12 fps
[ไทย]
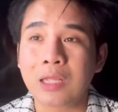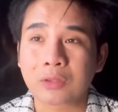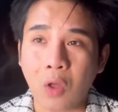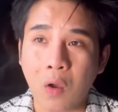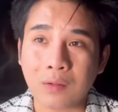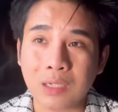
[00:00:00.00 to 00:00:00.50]

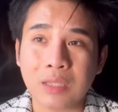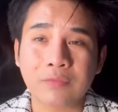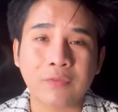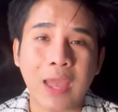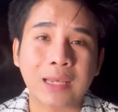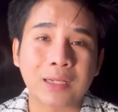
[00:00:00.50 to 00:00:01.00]
ตอนนี้
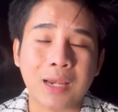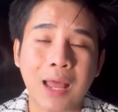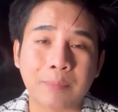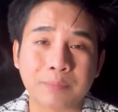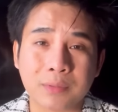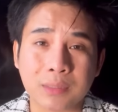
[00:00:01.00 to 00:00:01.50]
แฟนคลั
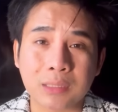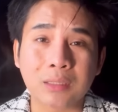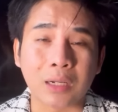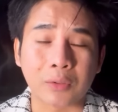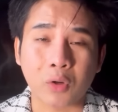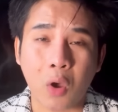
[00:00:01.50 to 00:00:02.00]
บเดื
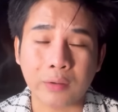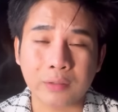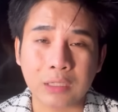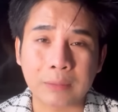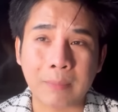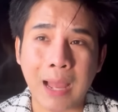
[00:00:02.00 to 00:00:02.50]
อดร้อน
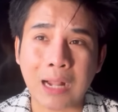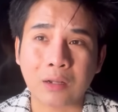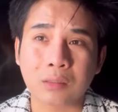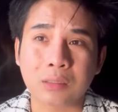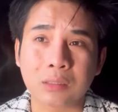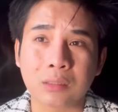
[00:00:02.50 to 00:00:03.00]
เยอะมาก
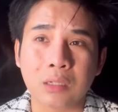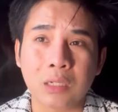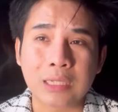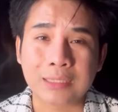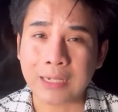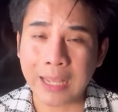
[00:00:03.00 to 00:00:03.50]
ก็คือ
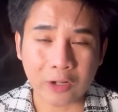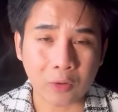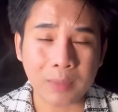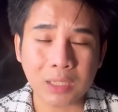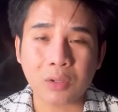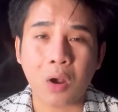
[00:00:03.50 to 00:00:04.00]
ยังไงก็
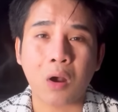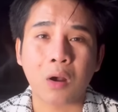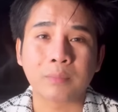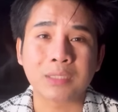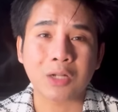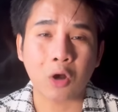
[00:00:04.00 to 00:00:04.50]
ไม่ยอม
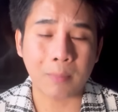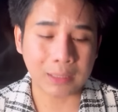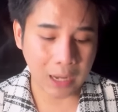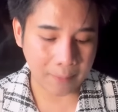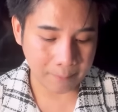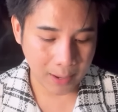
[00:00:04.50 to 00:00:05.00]
ที่เขามา
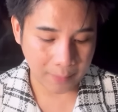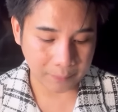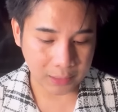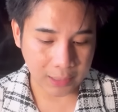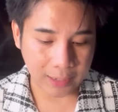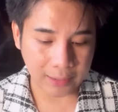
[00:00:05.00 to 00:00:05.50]
ทำแบบ
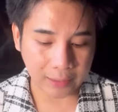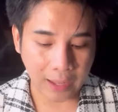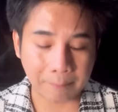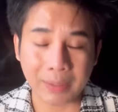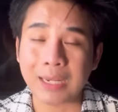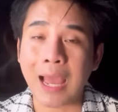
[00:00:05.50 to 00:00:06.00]
นี้นะครั
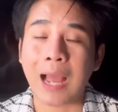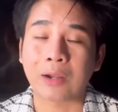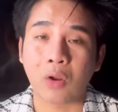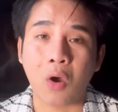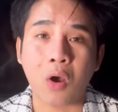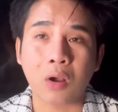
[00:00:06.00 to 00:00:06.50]
บไปด่า
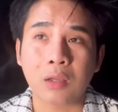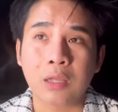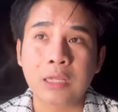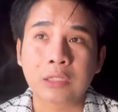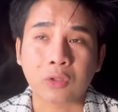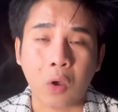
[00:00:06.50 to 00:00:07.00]
น้อง
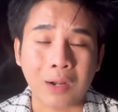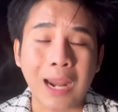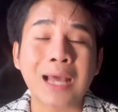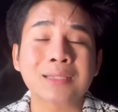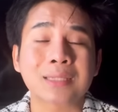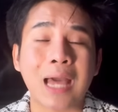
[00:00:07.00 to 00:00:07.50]
ต่อห
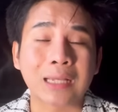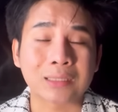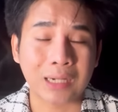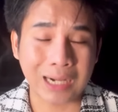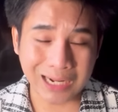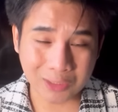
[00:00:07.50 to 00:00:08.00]
น้าสาธา
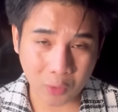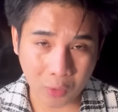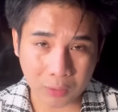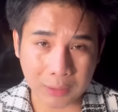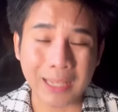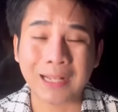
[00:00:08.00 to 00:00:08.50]
รณชน
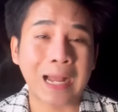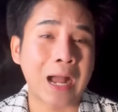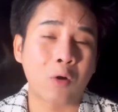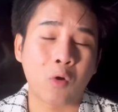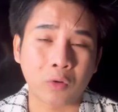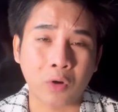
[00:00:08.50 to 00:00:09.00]
ในข่า
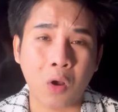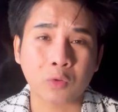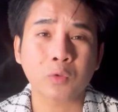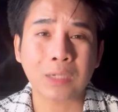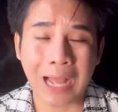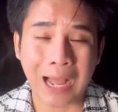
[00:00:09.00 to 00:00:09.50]
วของน้อง
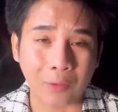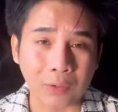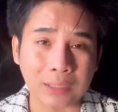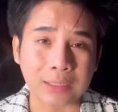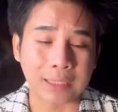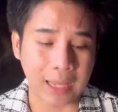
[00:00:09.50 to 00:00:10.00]
ทุกข่าว
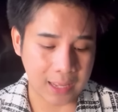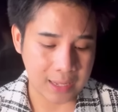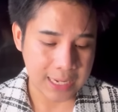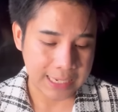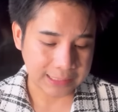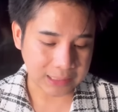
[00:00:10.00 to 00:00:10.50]
เลยอะ่ะ
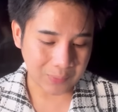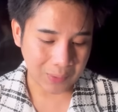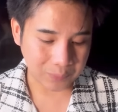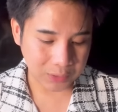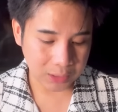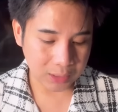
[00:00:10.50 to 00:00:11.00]
สำหรับ
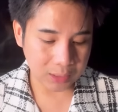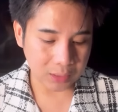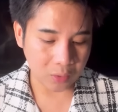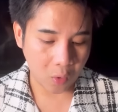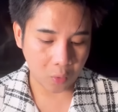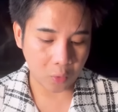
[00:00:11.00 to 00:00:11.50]
ชื่อ
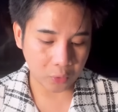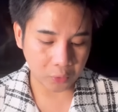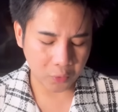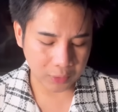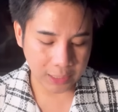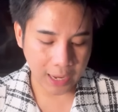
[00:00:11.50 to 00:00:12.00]
ของคน
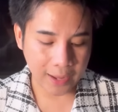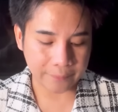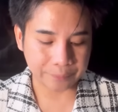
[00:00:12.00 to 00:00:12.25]
คนนี้